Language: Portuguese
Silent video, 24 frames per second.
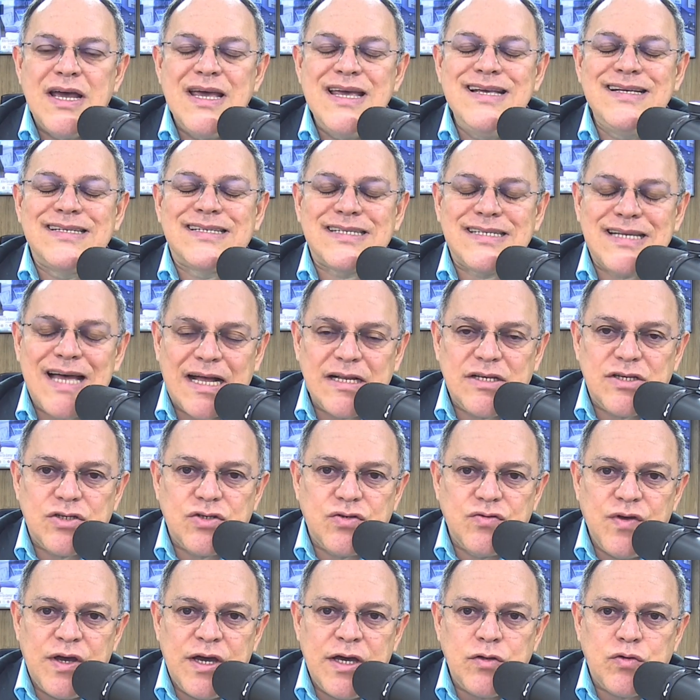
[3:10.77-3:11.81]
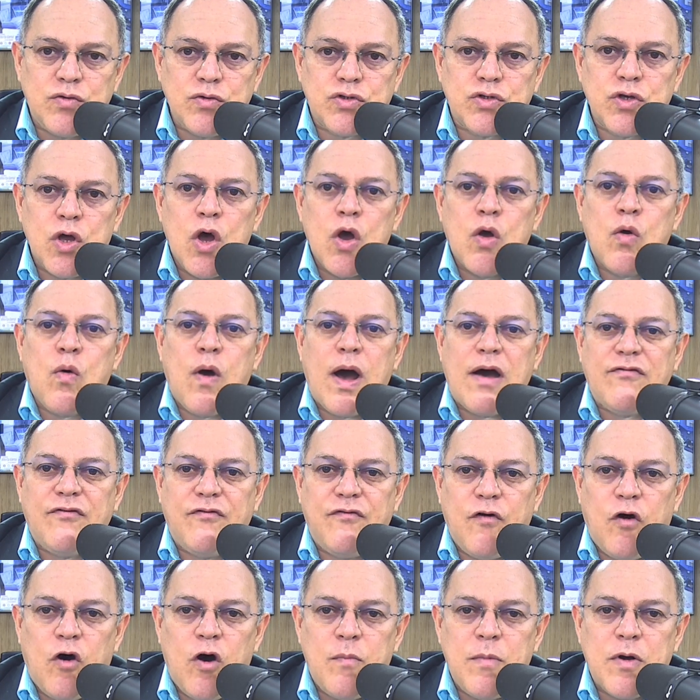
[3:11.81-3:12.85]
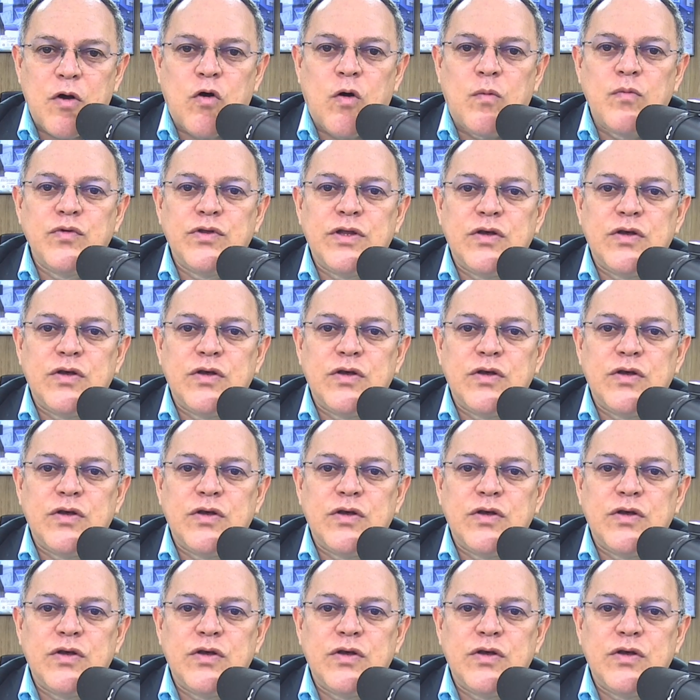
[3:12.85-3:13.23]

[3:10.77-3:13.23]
insatisfeitos com a forma como